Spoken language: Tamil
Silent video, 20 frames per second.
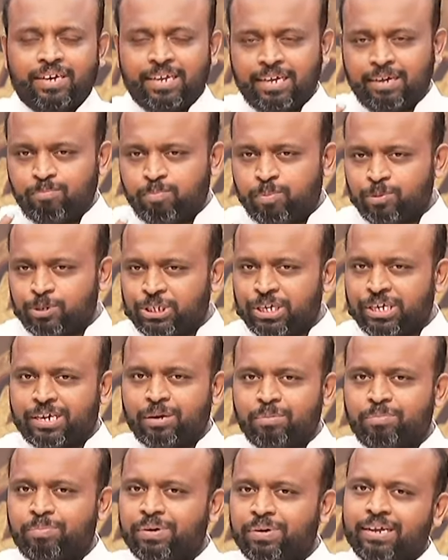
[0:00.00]
நீ
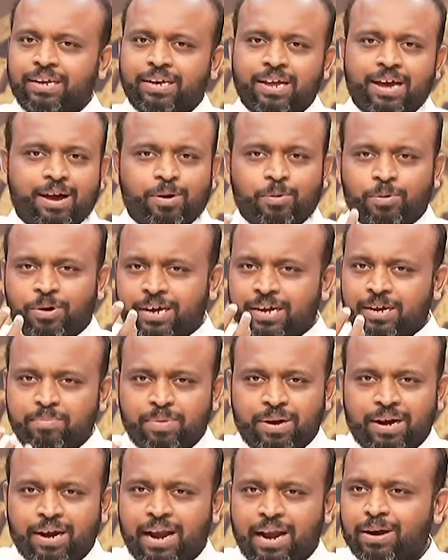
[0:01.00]
புசிக்கும்படி நான் உனக்கு
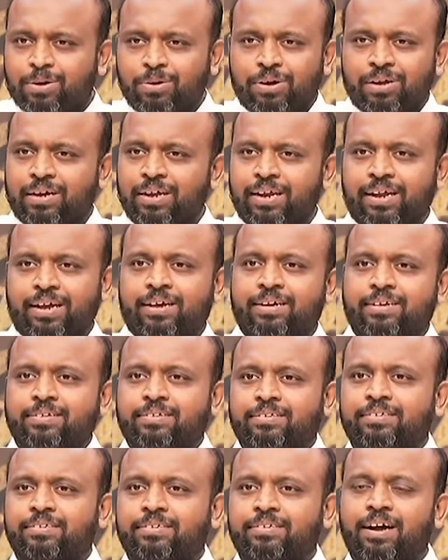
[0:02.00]
மண்ணா கொடுக்கிறேன்
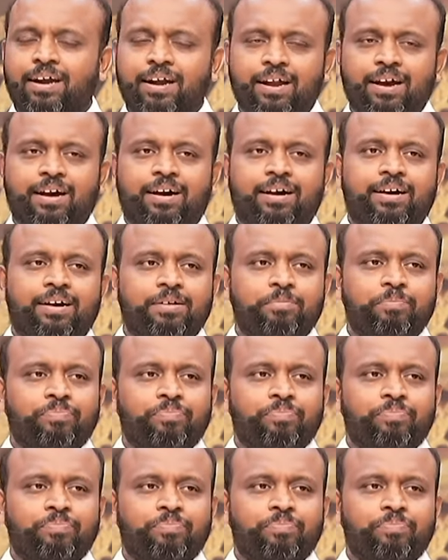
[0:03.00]
ஆனால்